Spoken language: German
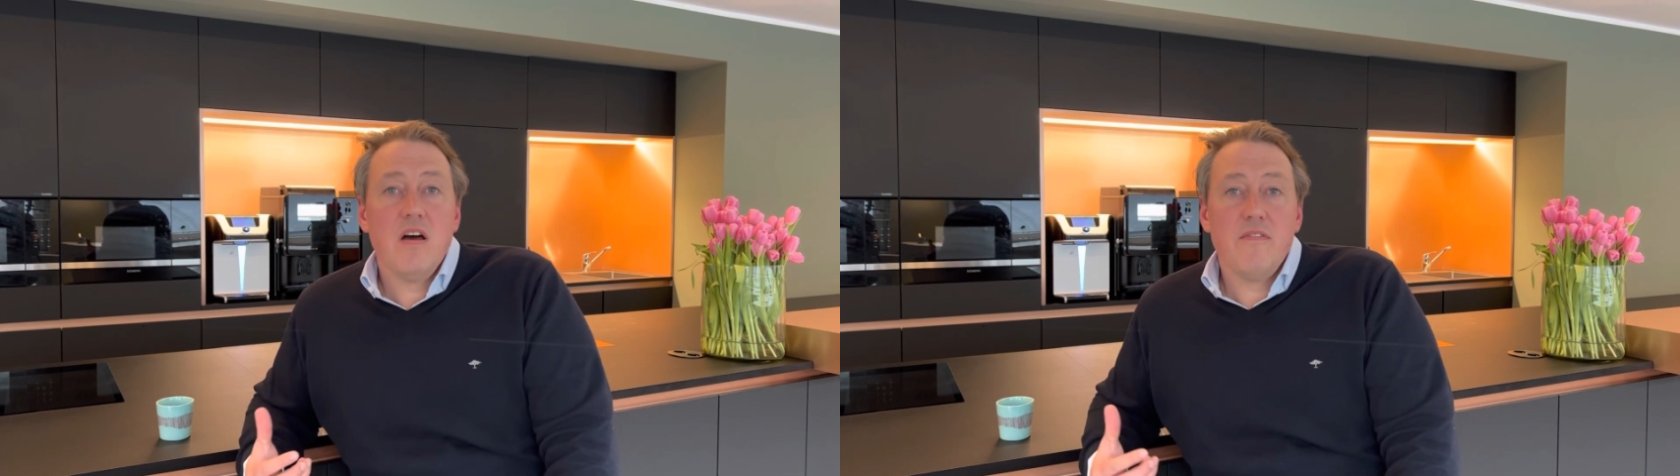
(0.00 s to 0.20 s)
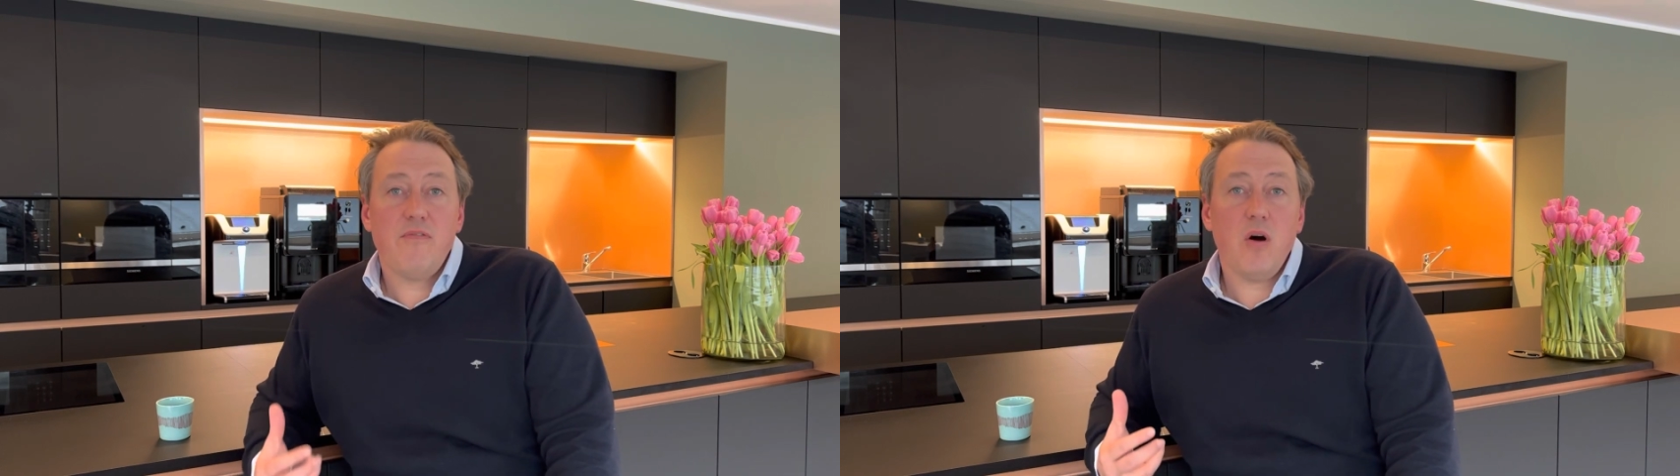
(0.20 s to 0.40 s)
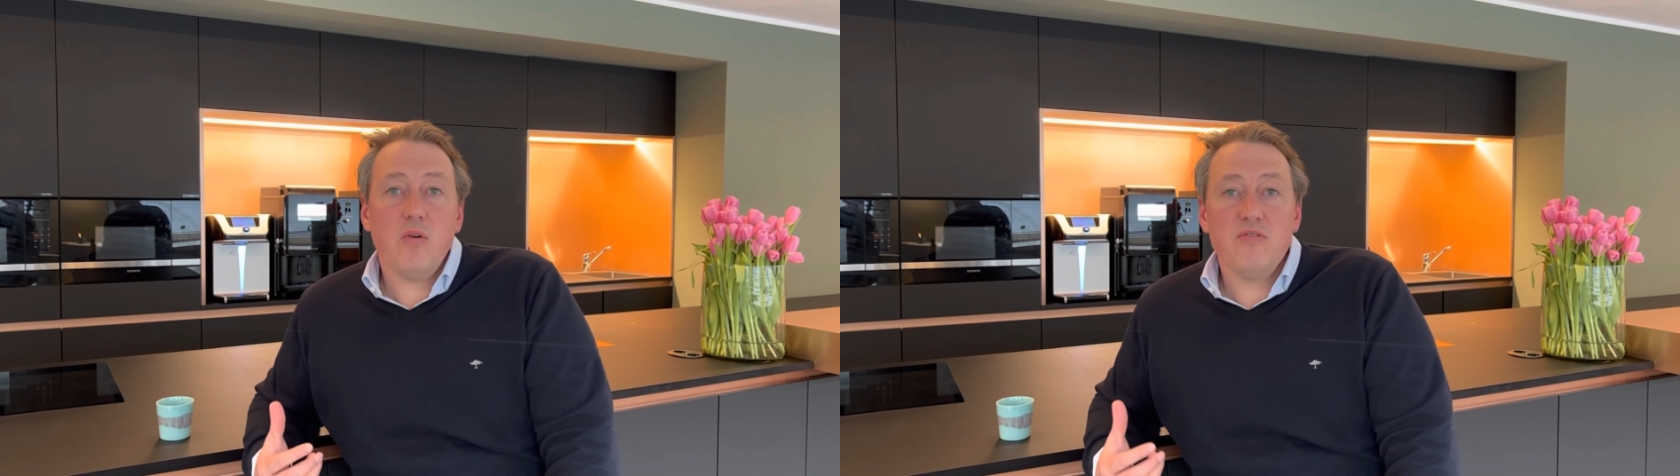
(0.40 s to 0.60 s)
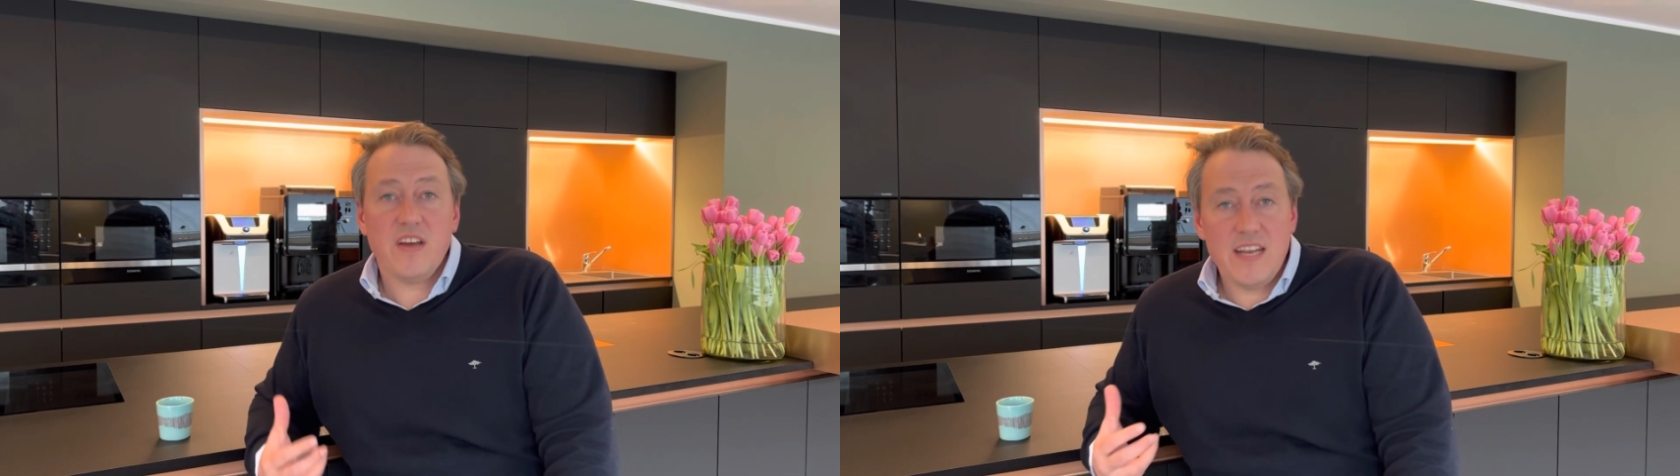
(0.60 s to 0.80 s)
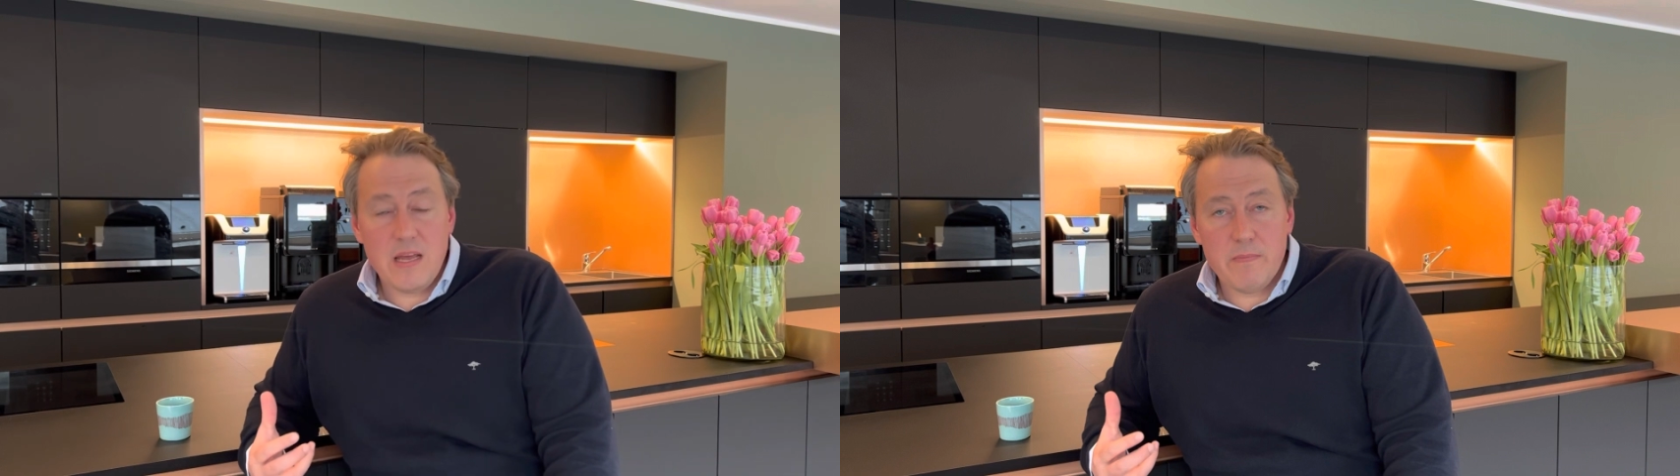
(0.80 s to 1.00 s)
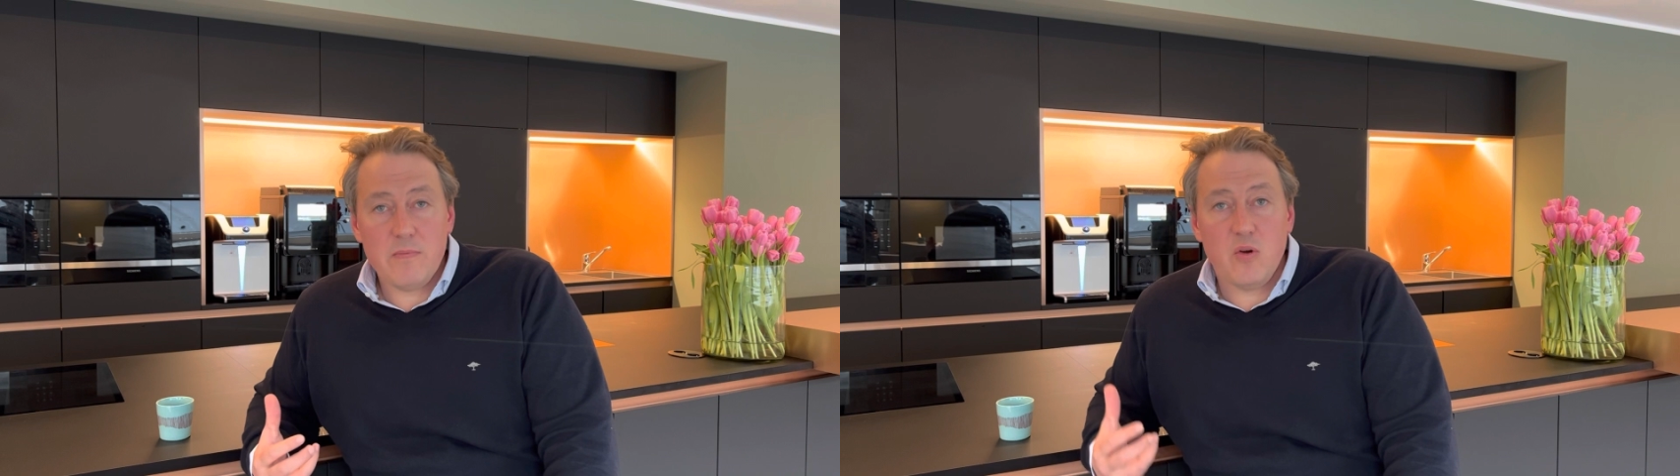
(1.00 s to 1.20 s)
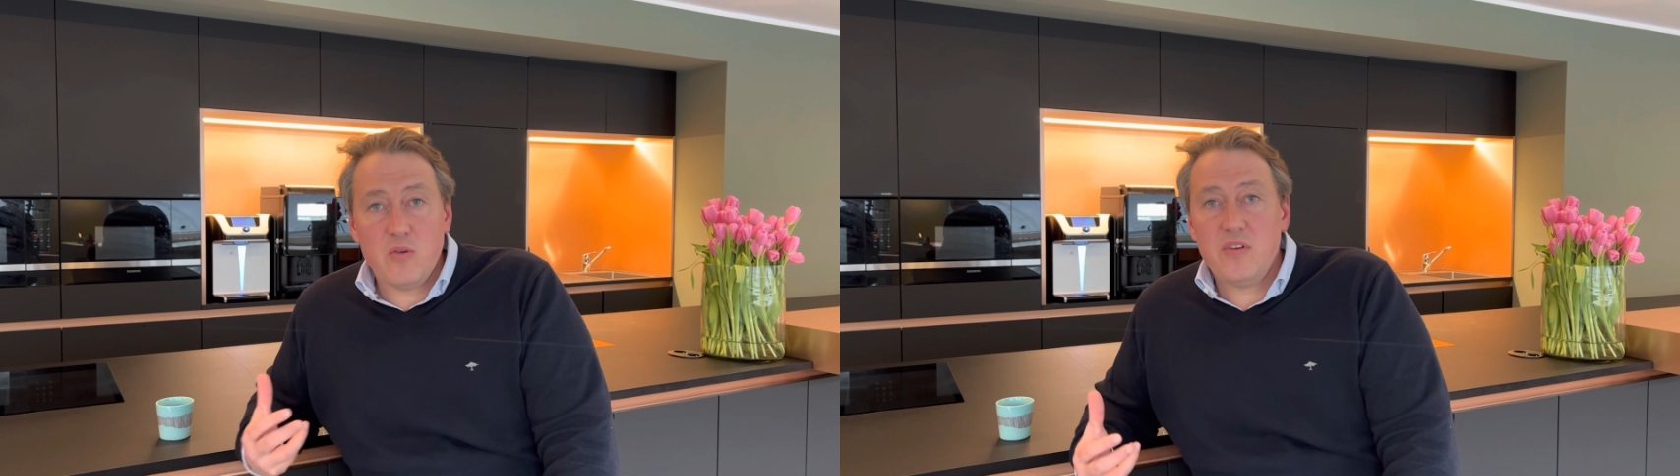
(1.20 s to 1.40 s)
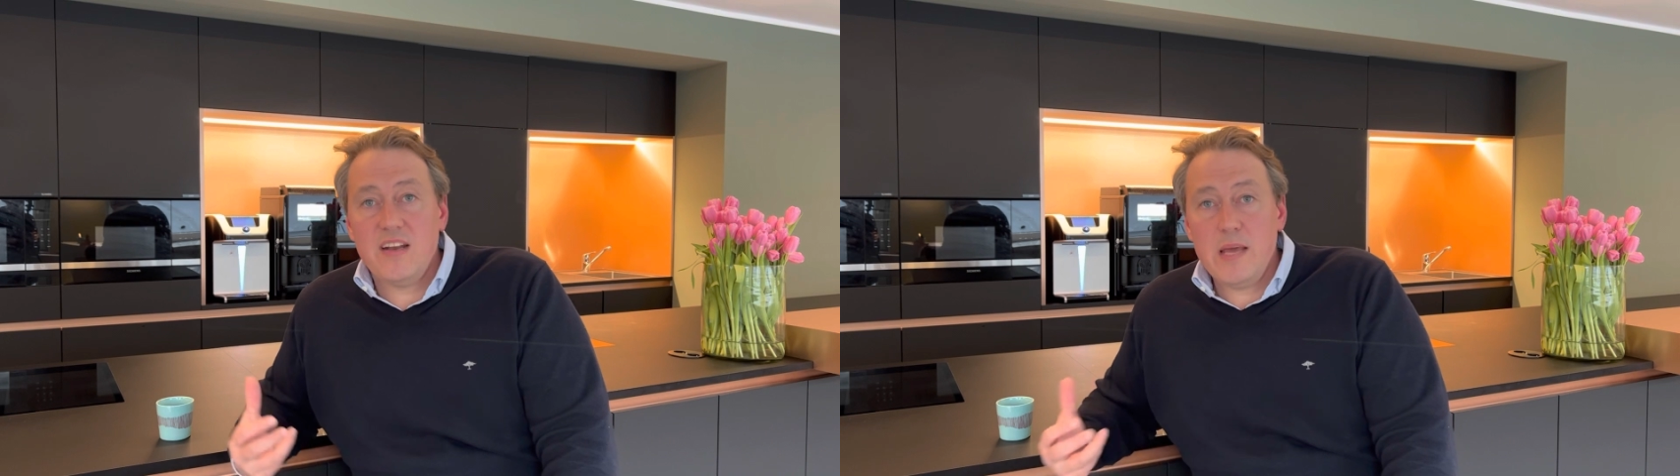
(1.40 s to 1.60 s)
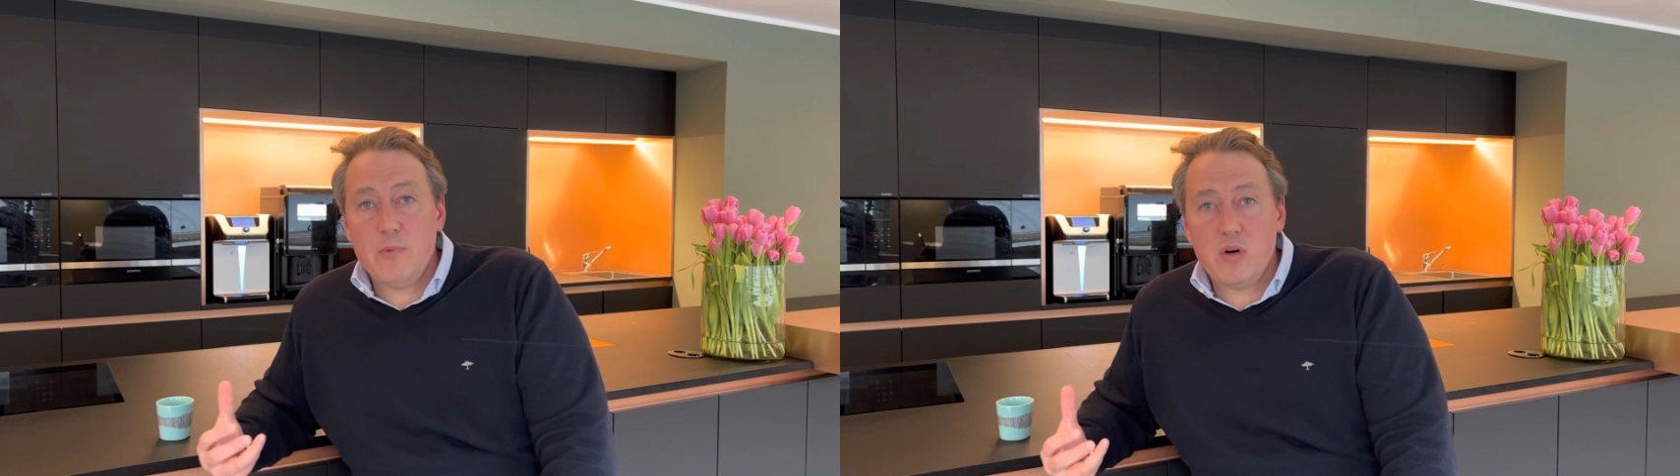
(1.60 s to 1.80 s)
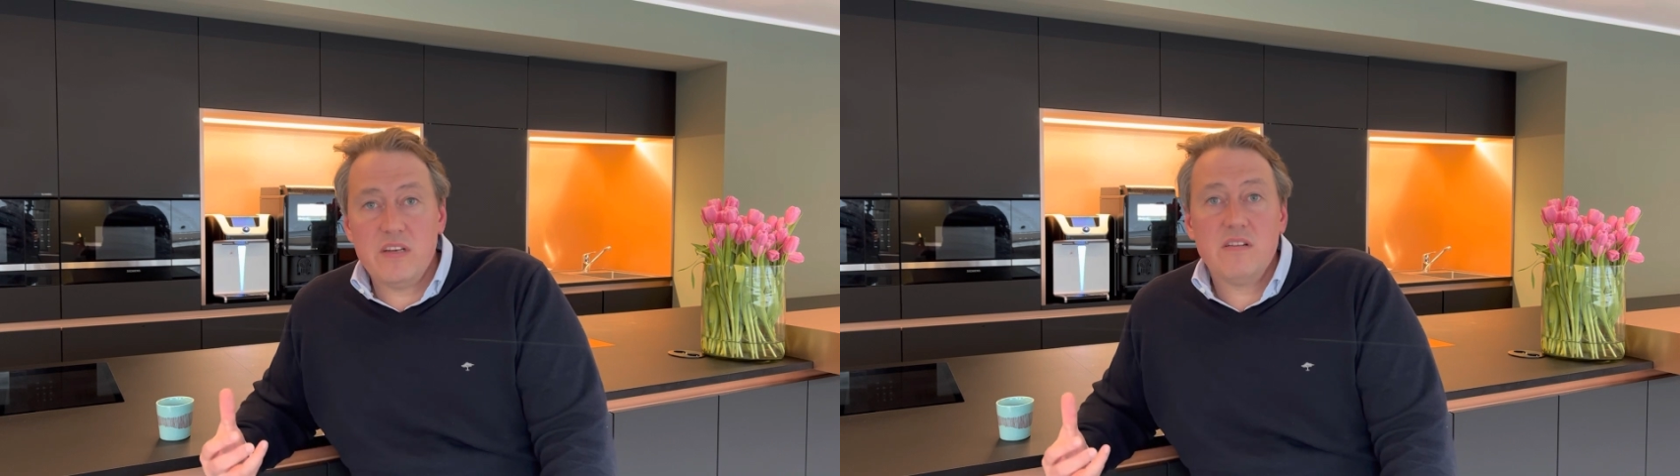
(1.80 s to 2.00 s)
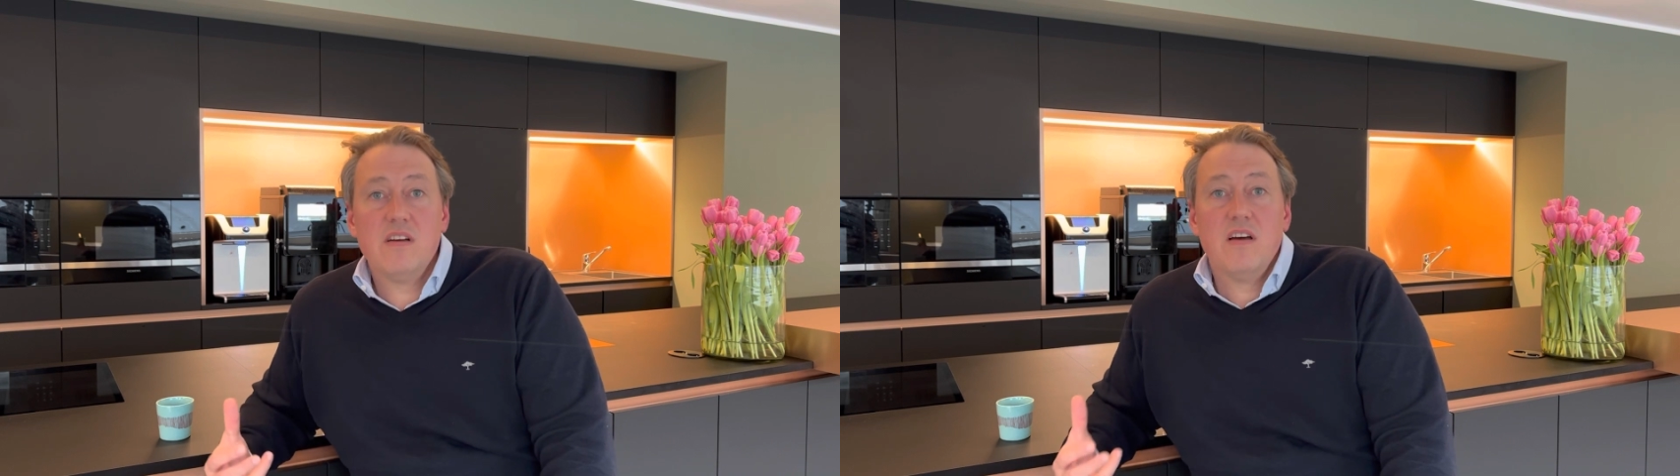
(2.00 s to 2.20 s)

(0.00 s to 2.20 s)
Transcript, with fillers: von Unternehmen und Unternehmungen